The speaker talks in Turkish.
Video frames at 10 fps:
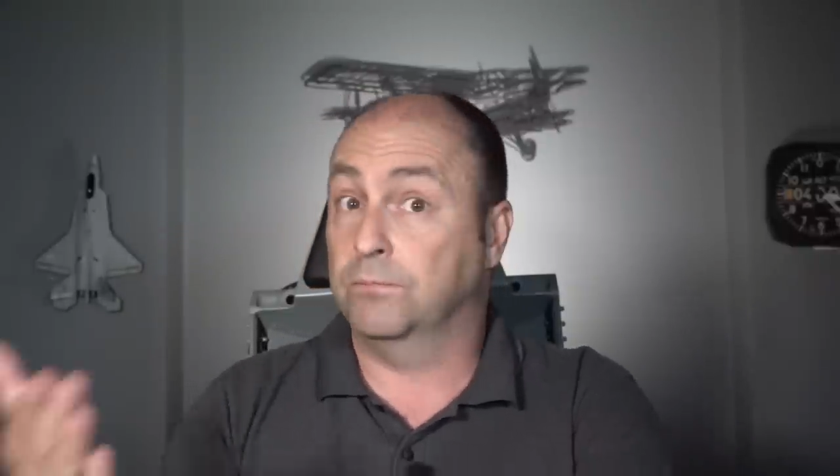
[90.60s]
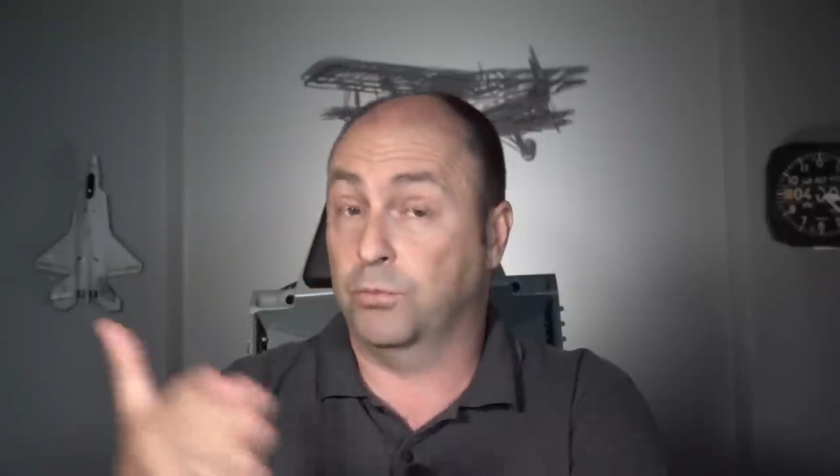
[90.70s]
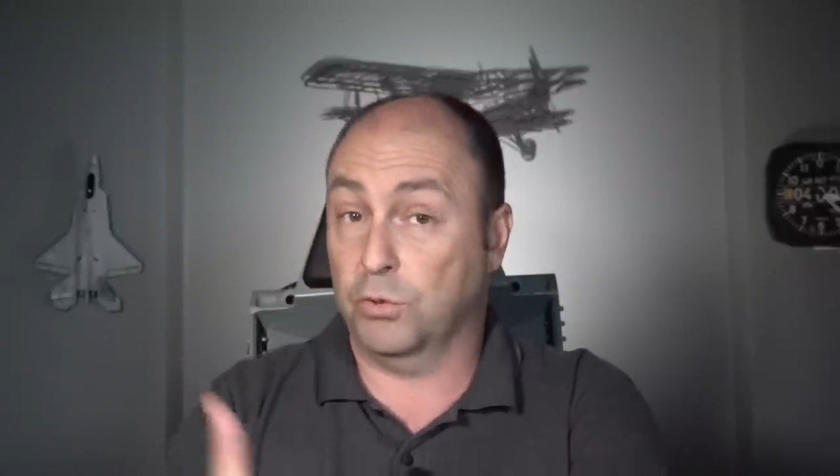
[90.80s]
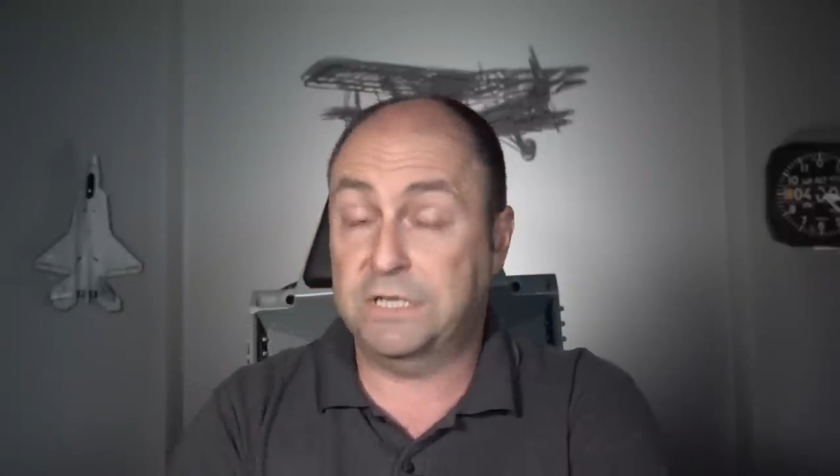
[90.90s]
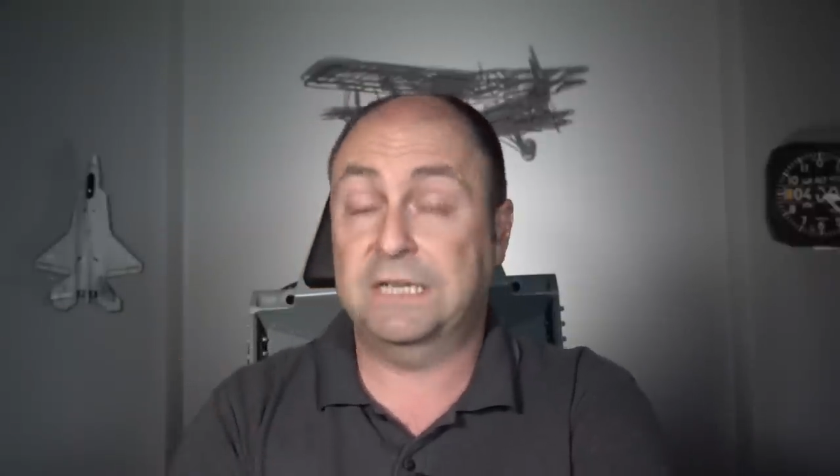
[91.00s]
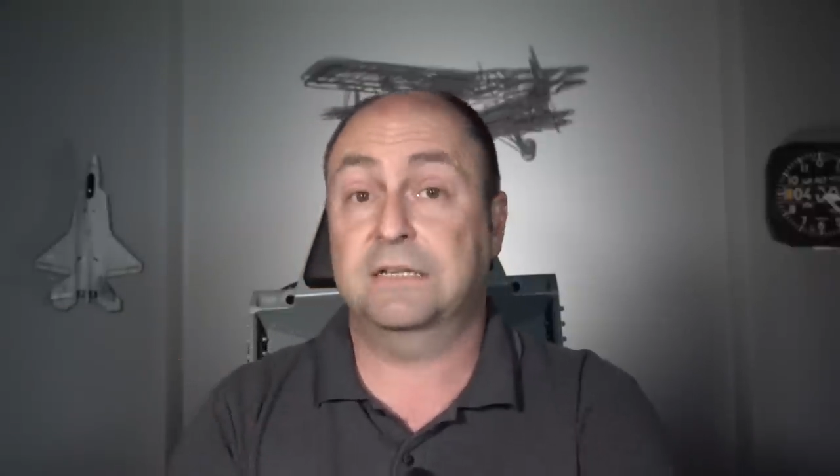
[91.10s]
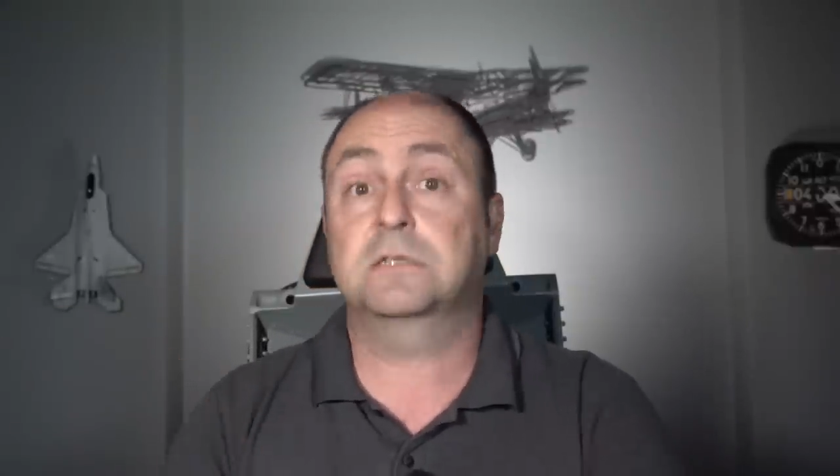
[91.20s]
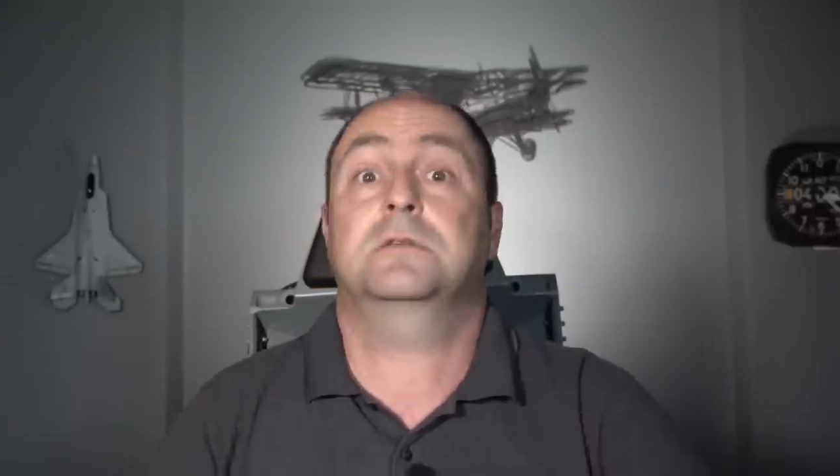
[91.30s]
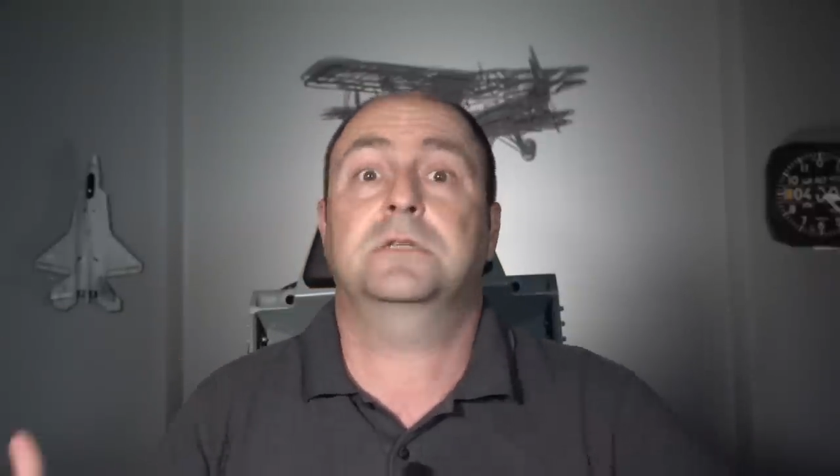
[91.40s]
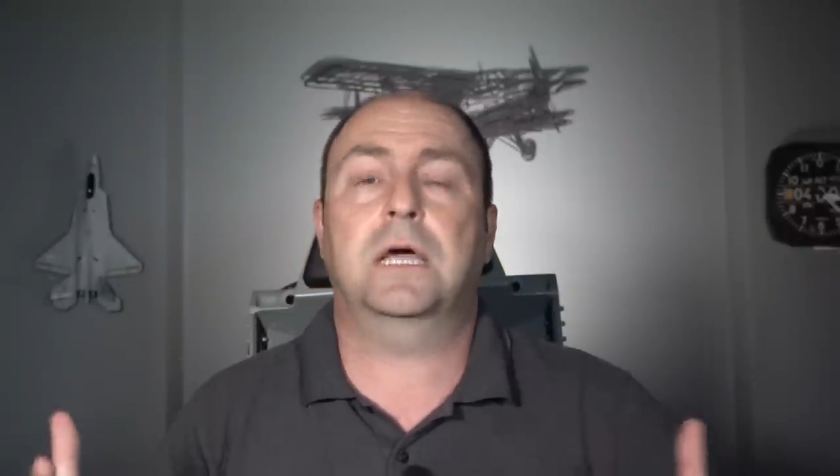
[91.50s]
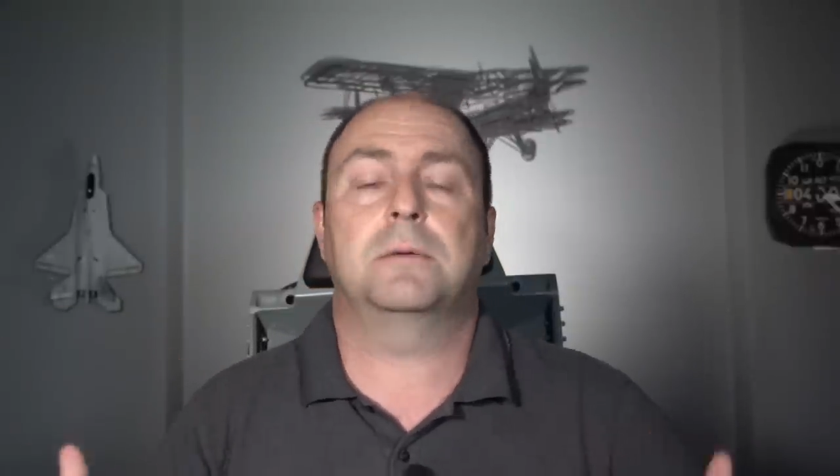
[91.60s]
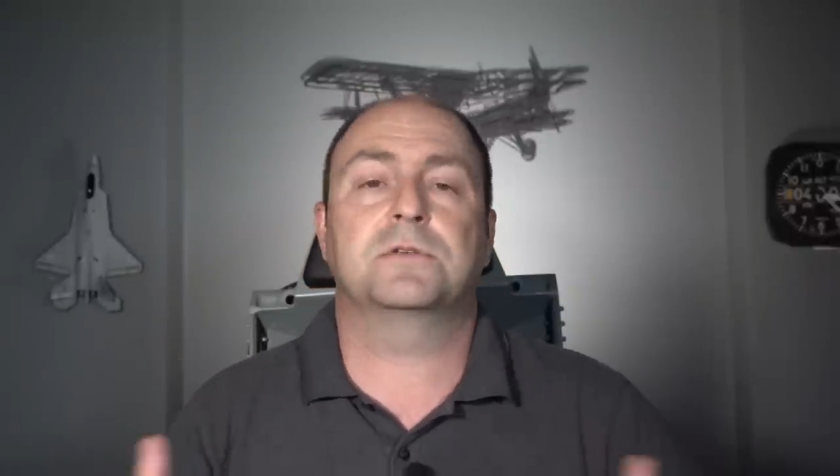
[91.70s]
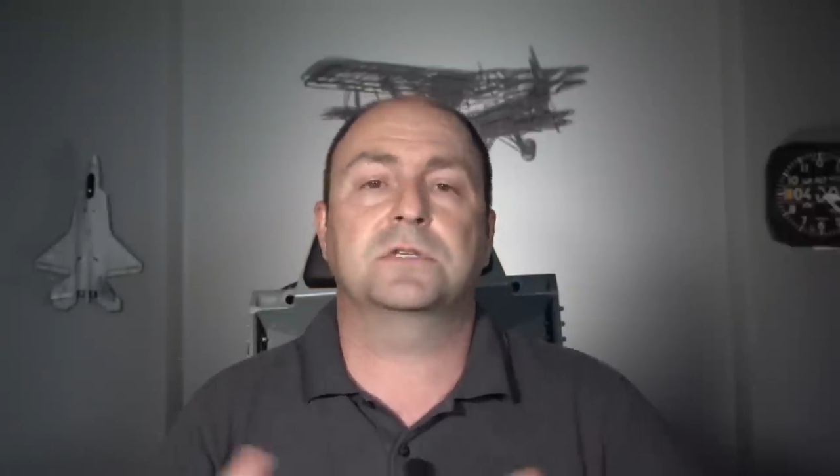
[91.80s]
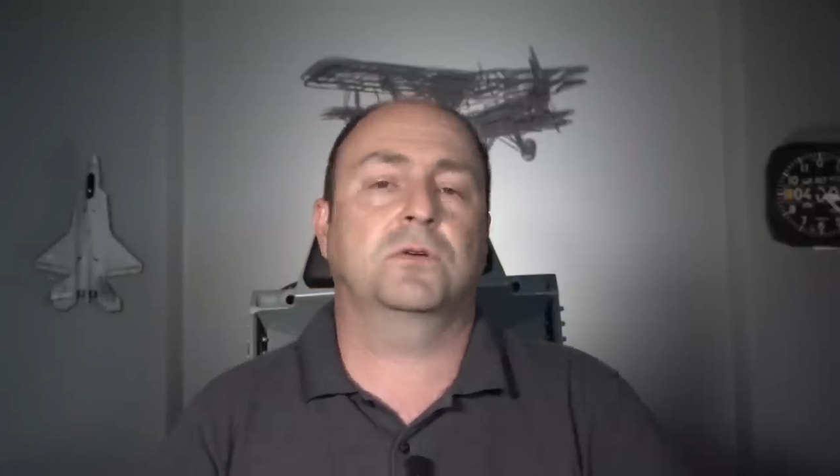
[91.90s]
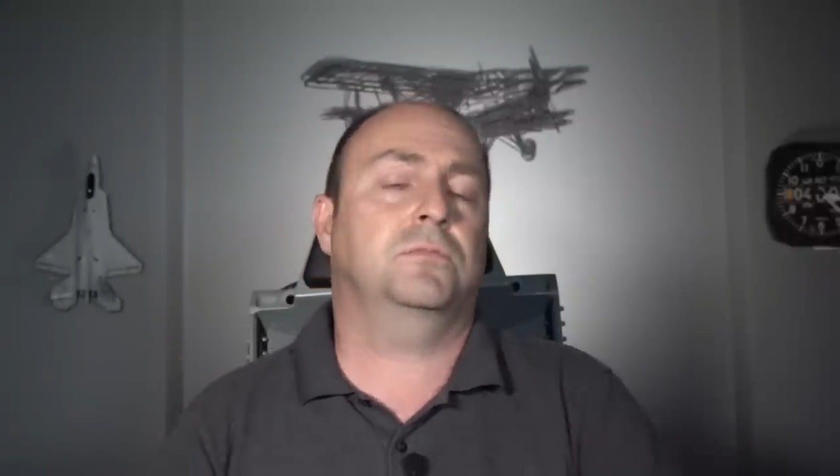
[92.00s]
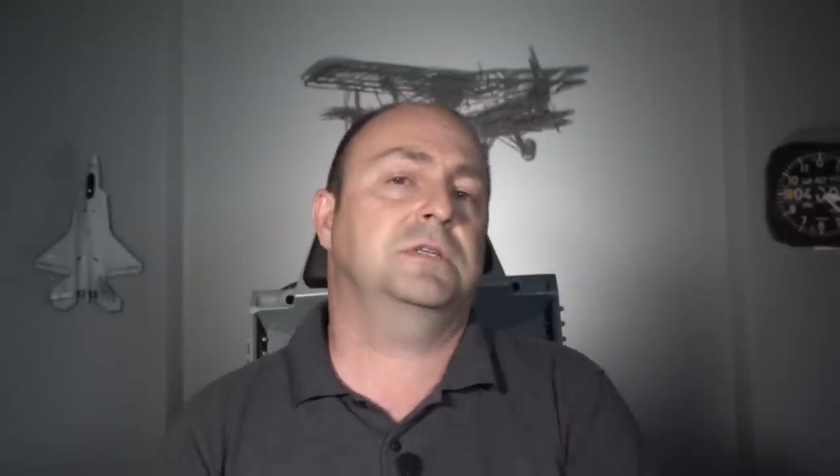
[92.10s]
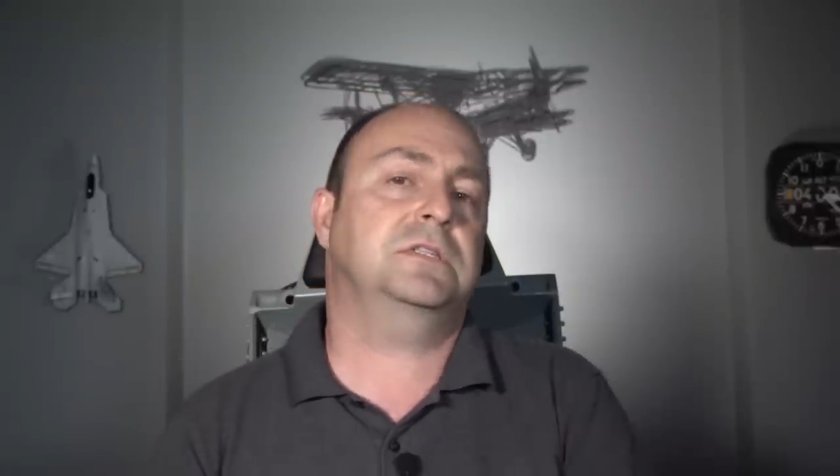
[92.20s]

projenin asıl sahibi Savunma